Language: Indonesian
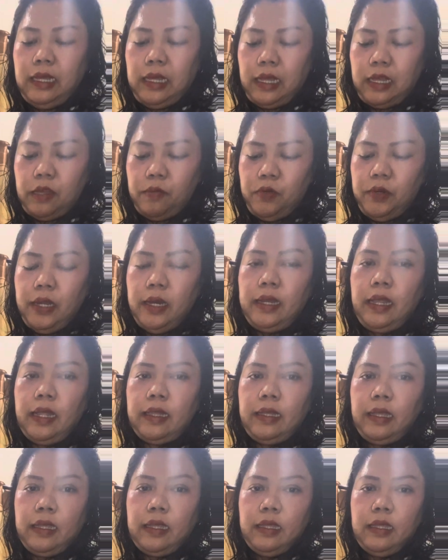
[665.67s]
kakak bunda
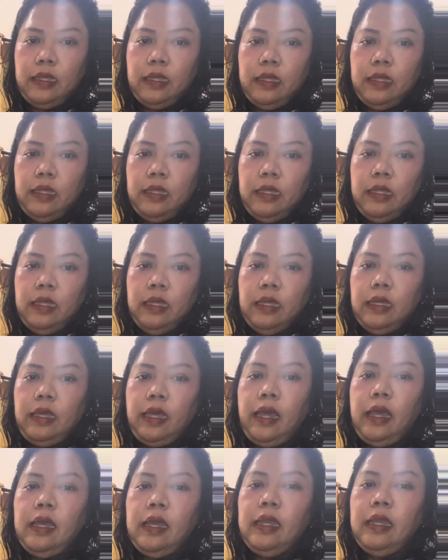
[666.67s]
lihat nih
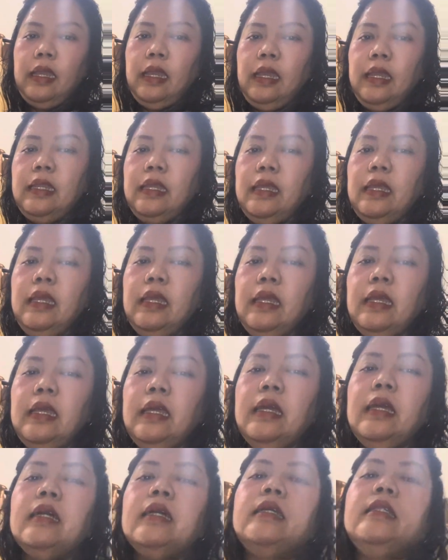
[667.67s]
ya ini
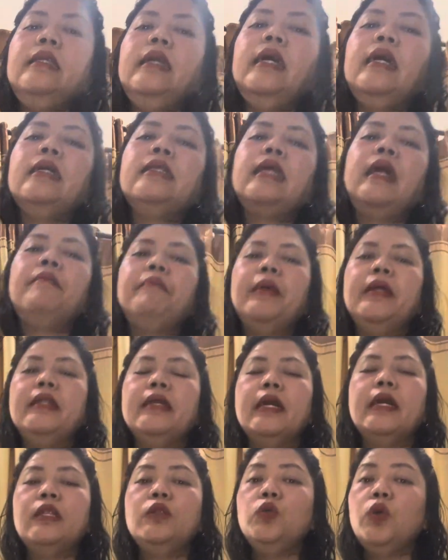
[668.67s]
dia sampai
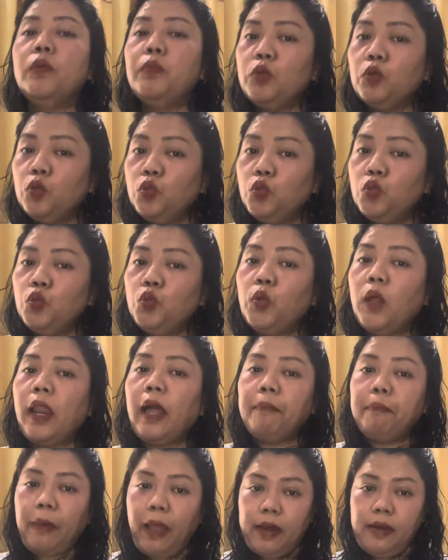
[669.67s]
dengan 27
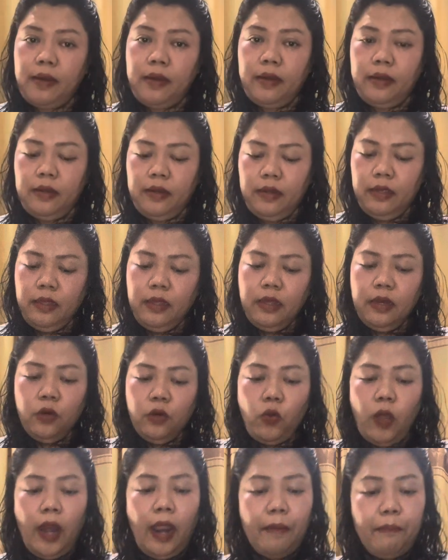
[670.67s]
28
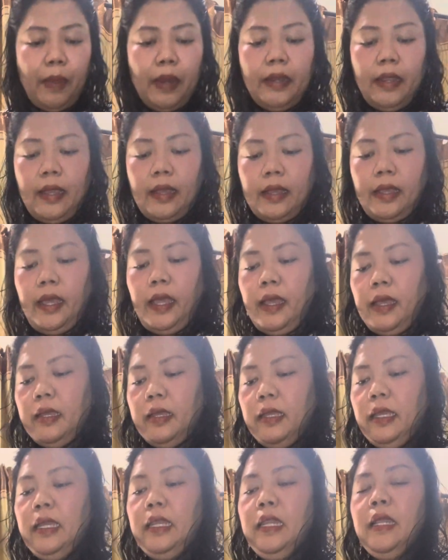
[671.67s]
28 ya kak
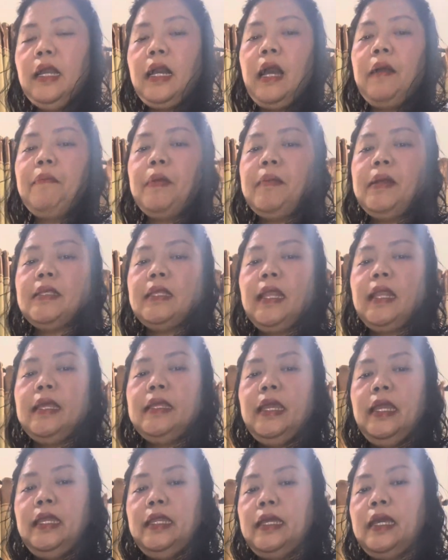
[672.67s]
ini kak
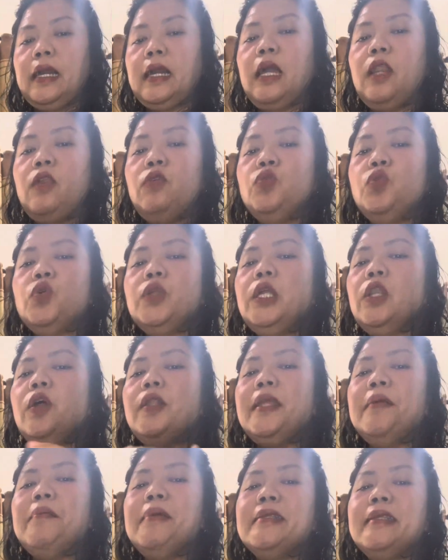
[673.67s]
permasalahannya ini ya kalau untuk
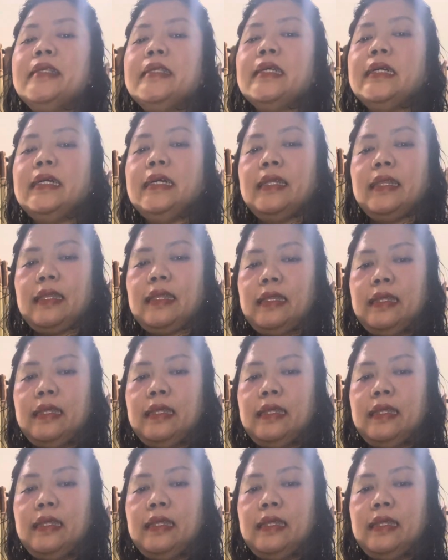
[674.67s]
nilonnya masih segar